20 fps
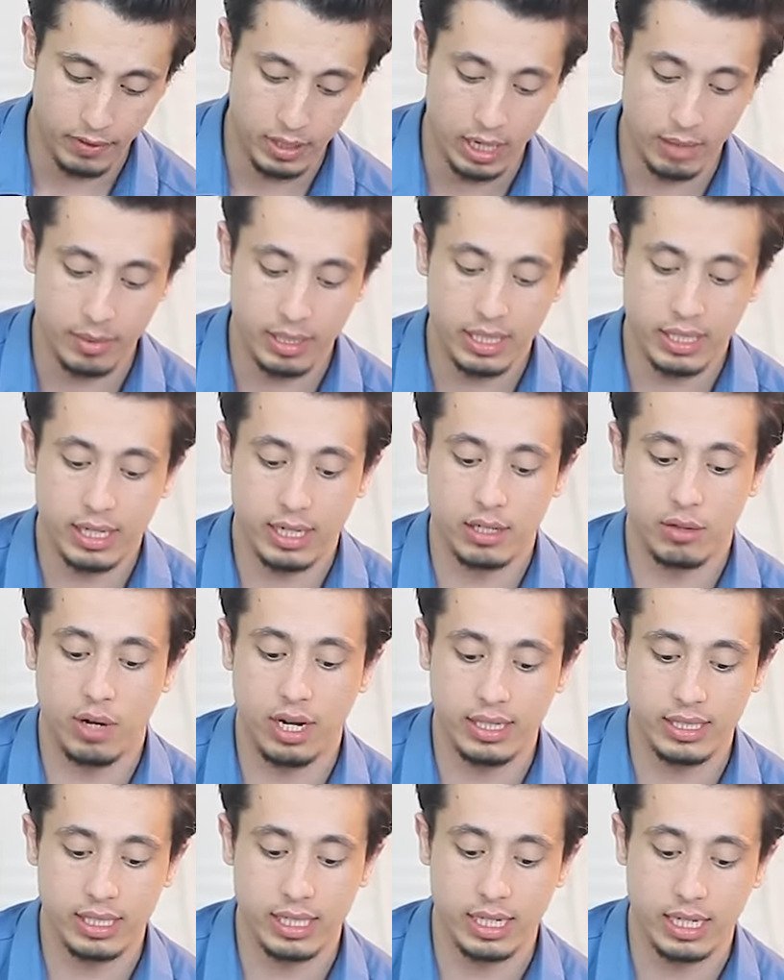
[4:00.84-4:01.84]
في أمريكا
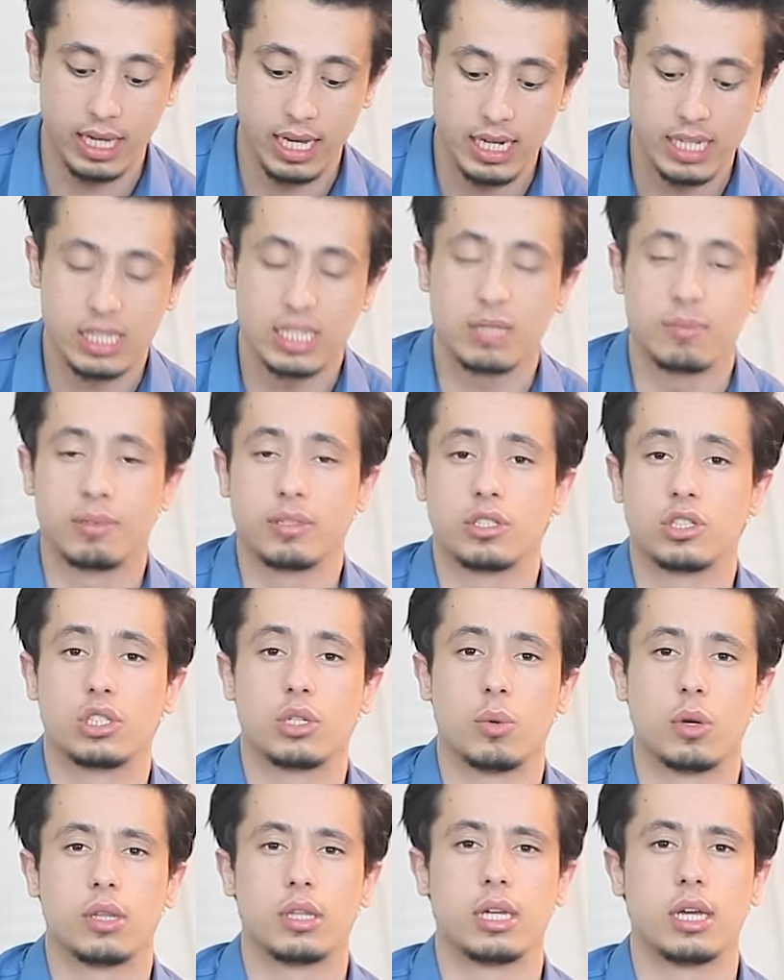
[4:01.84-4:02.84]
لوحدها كانت نسبة
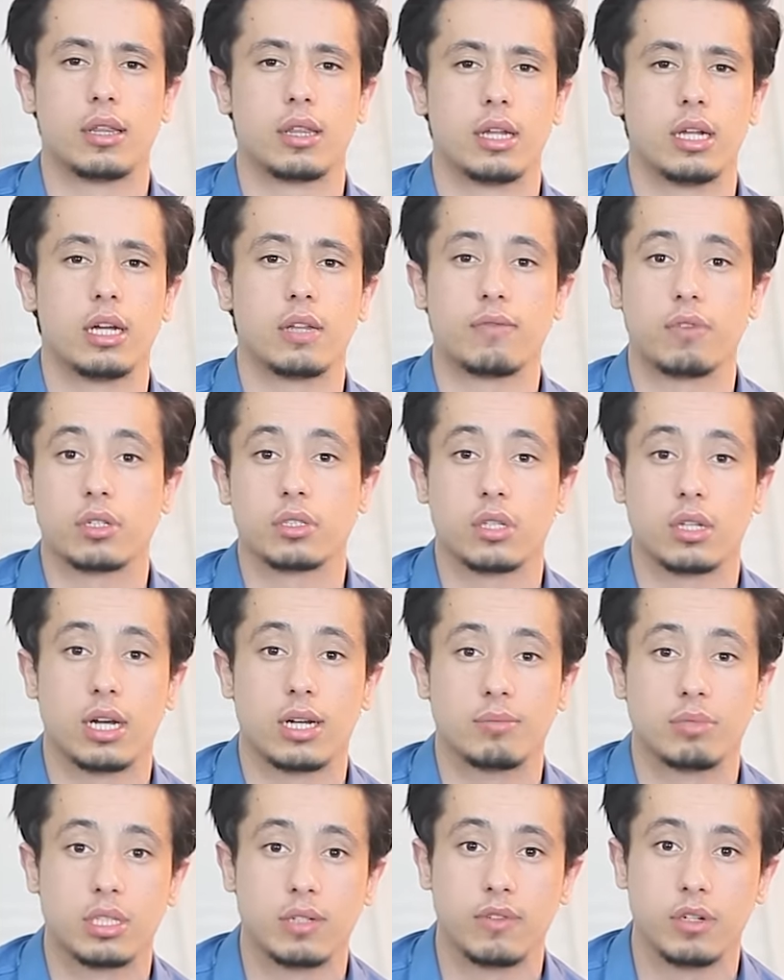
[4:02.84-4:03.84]
الشواذ هي
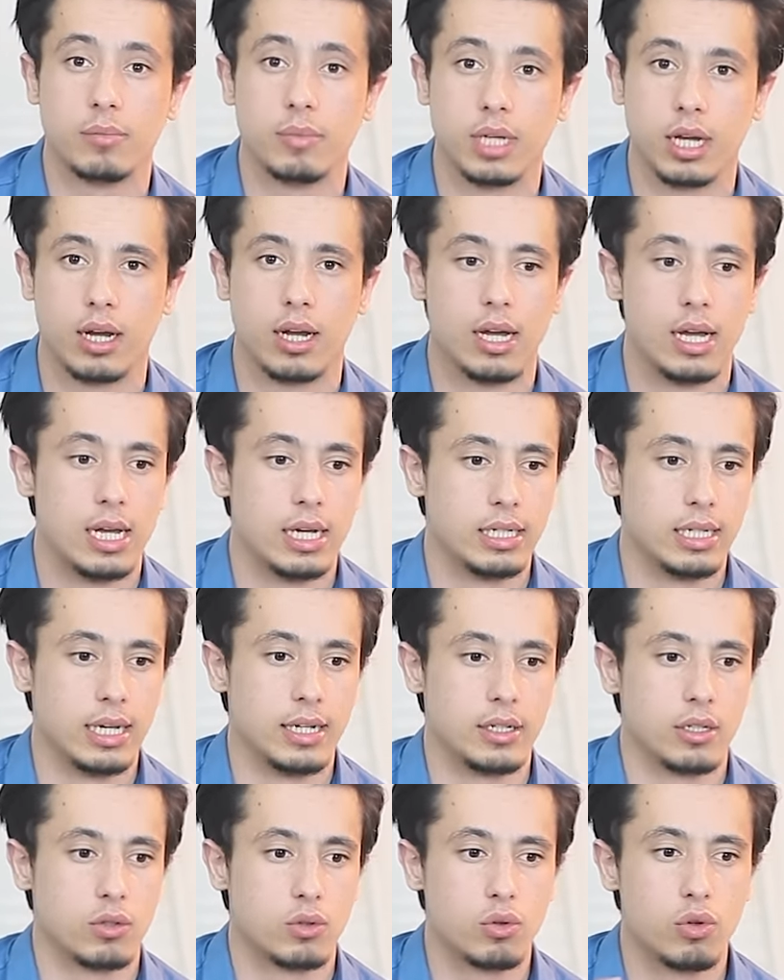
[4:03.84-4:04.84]
3.5%
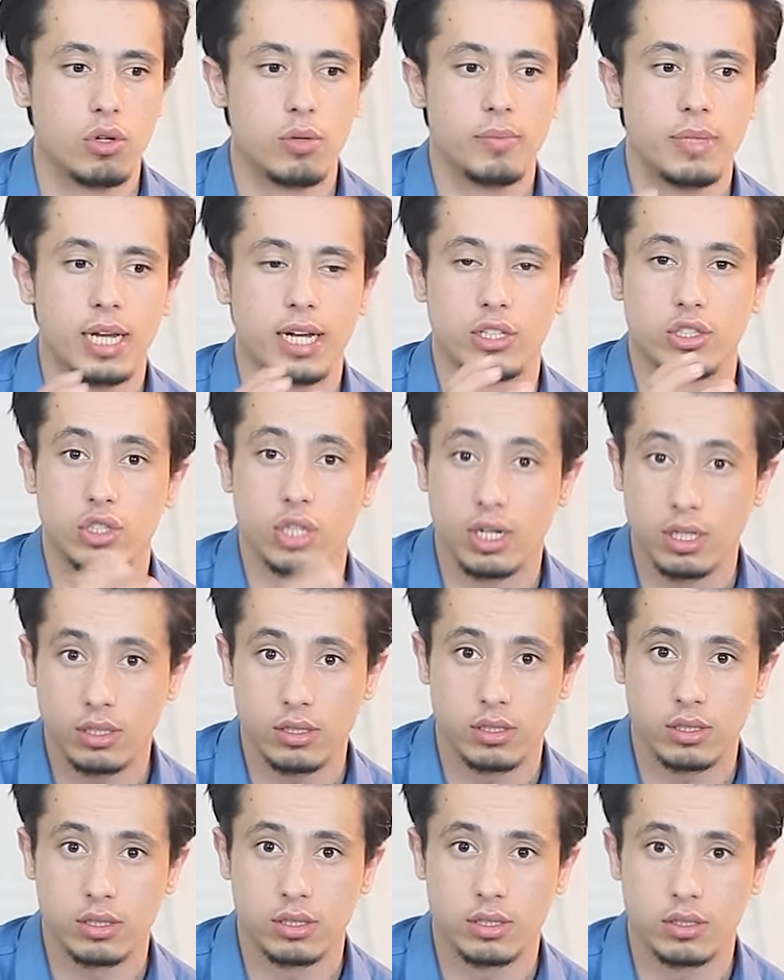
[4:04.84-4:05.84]
يعني كل 100
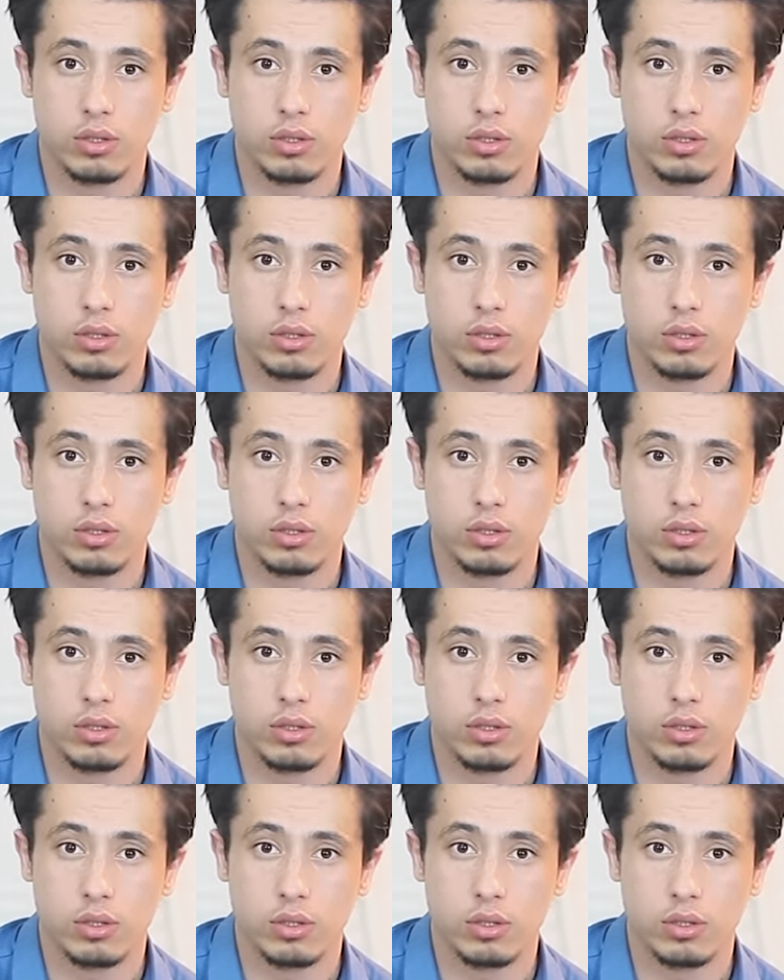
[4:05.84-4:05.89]
شخص